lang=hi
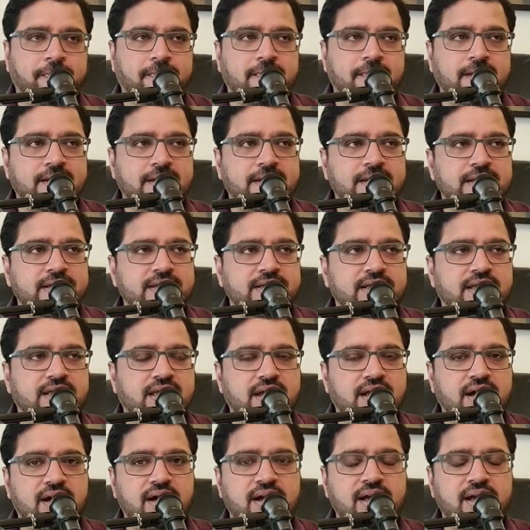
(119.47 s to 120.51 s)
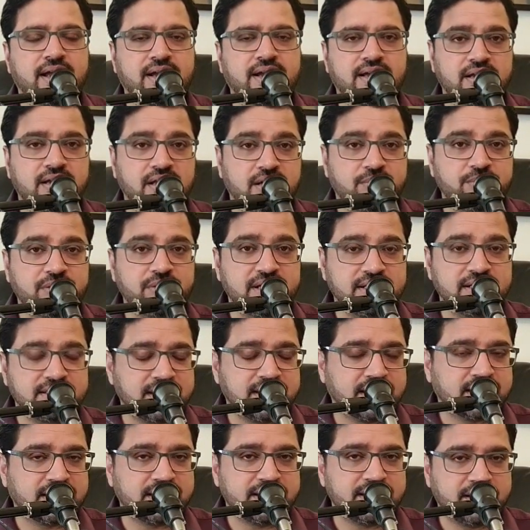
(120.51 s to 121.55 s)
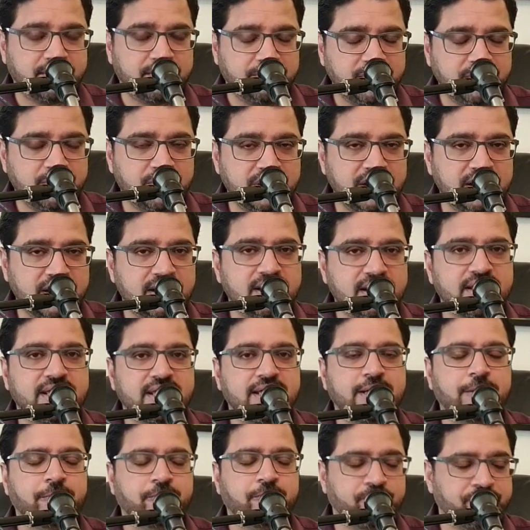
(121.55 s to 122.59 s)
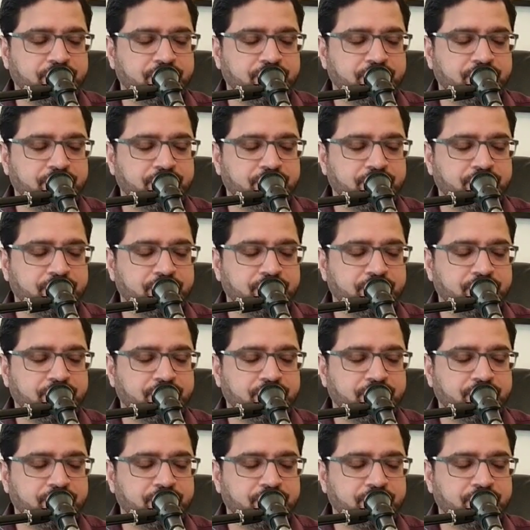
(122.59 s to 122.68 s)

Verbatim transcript: लेकिन क्या हैकल अभी एग्जैक्टली exactly अभी बनने लगी है